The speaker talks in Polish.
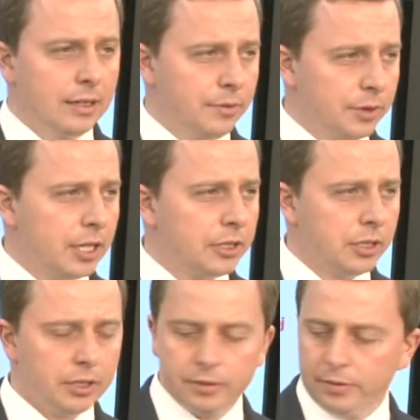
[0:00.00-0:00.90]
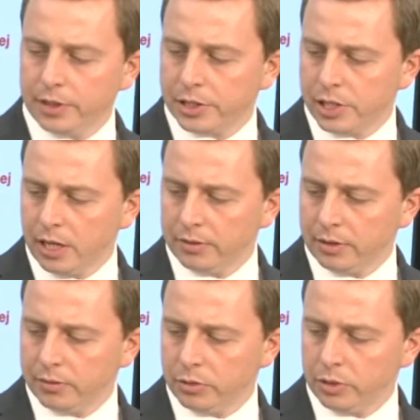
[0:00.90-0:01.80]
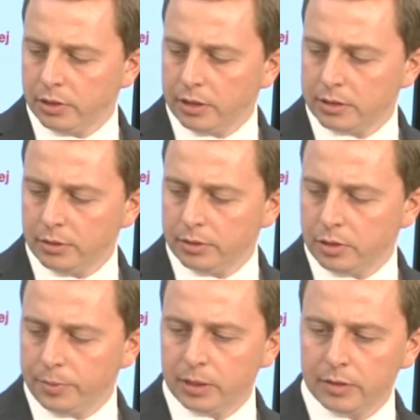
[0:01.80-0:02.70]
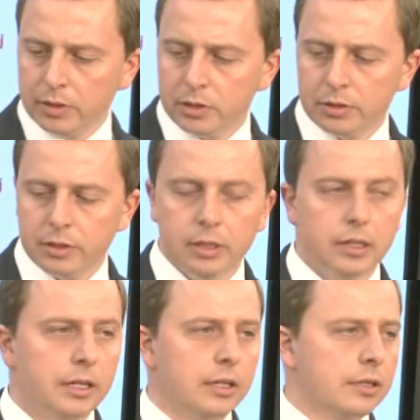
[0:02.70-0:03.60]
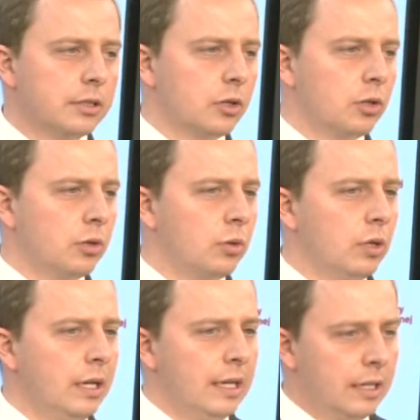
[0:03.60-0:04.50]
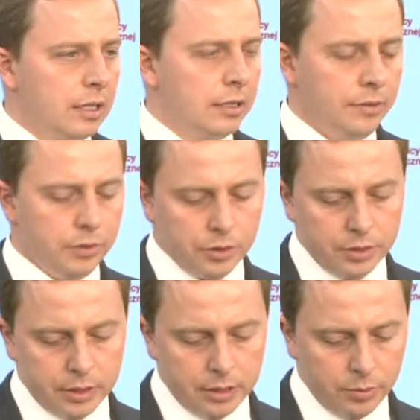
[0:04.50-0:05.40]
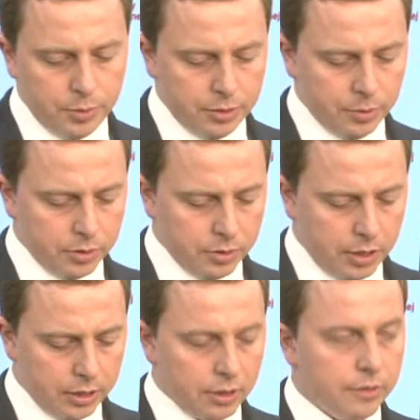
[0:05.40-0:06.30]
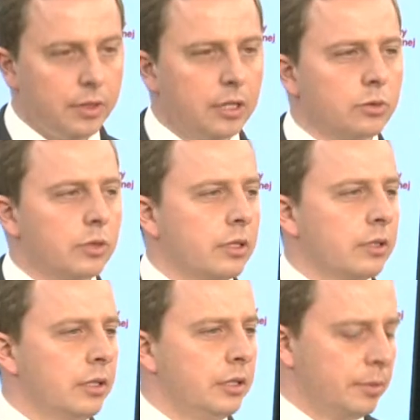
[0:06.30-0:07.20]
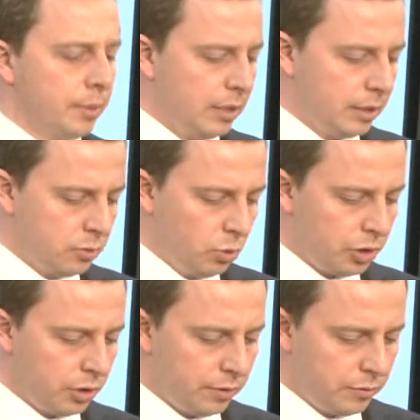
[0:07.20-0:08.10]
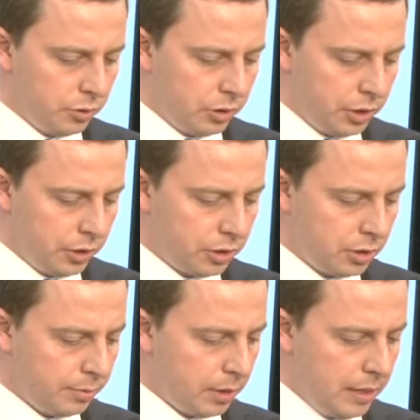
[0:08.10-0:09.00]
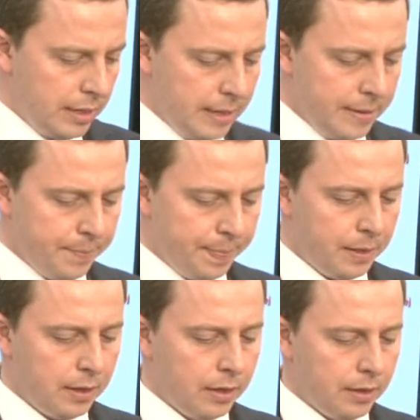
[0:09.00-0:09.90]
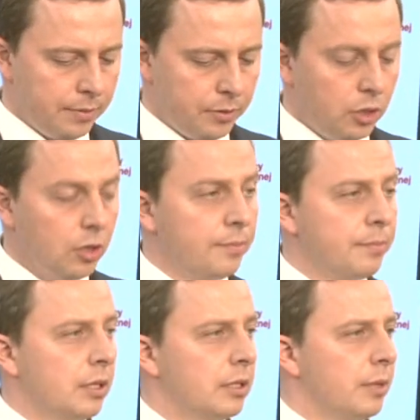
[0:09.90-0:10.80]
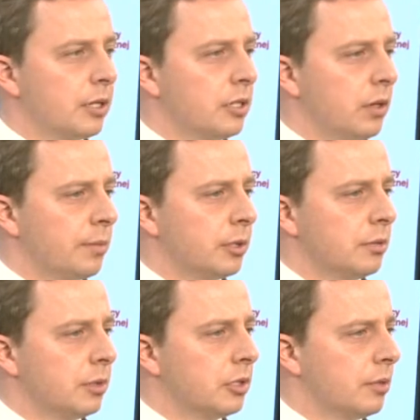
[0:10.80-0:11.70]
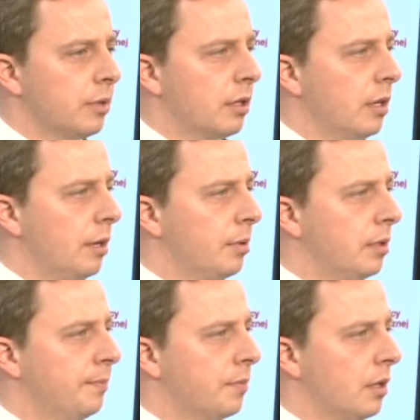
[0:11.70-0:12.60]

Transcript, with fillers: wydarzeń w Warszawie w dniu 11 listopada 2011 roku. wniosek to pismo zostanie wraz z uzasadnieniem złożone w dniu dzisiejszym do pani marszałek. Będziemy chcieli, aby